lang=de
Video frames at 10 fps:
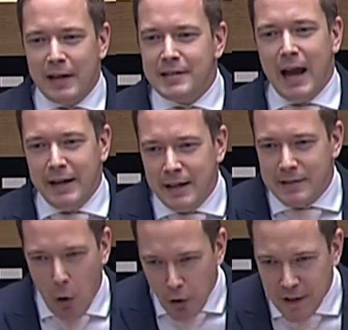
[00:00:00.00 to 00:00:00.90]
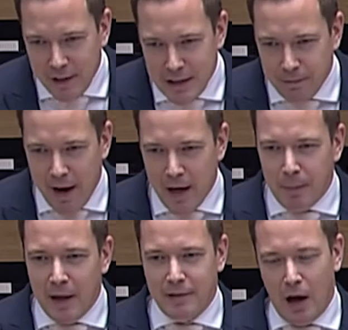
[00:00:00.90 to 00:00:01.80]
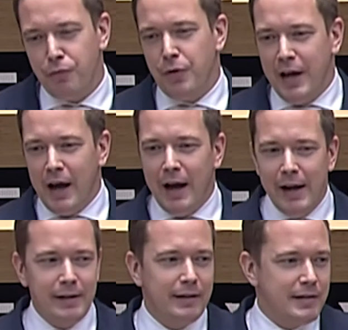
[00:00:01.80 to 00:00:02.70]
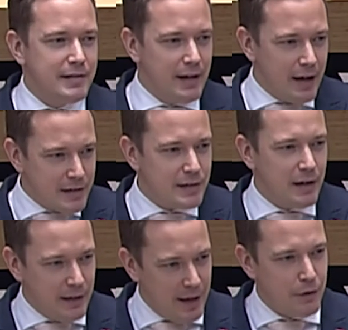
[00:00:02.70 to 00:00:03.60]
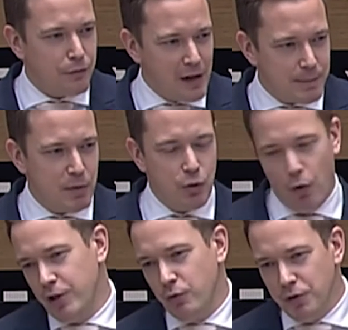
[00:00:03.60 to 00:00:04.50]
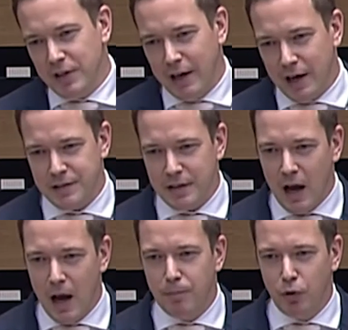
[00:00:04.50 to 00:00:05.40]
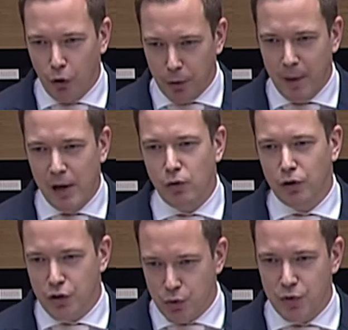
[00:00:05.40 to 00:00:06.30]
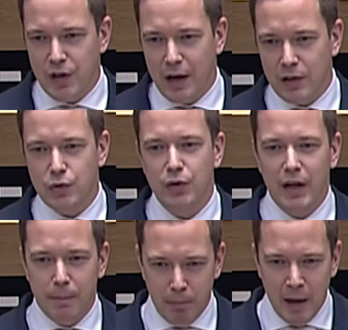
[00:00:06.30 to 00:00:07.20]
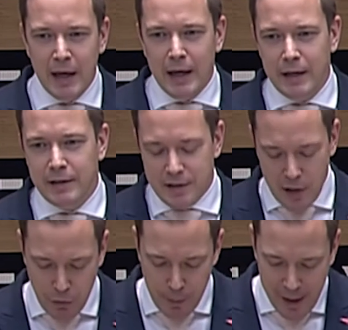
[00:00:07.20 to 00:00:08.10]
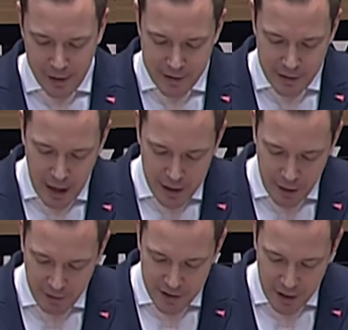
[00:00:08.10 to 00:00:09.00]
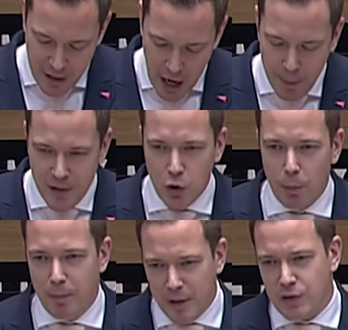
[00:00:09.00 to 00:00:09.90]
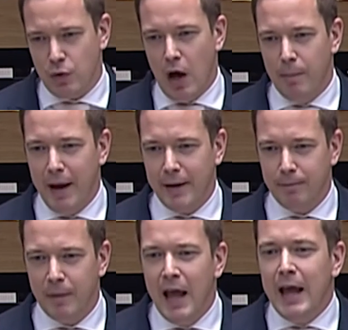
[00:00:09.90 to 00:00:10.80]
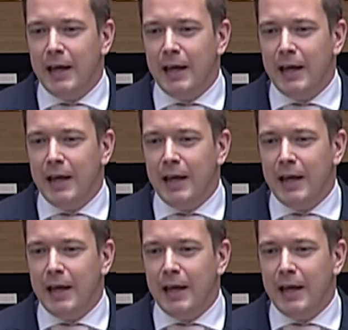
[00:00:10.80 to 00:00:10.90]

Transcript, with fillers: das kann jetzt auch nicht als Feigenblatt dafür herhalten, dass Sie es jedenfalls bis heute unterlassen haben, eine Rückmeldung, eine Zusage zu geben, in dieser vom Ältestenrat avisierten Arbeitsgruppe mitzuarbeiten.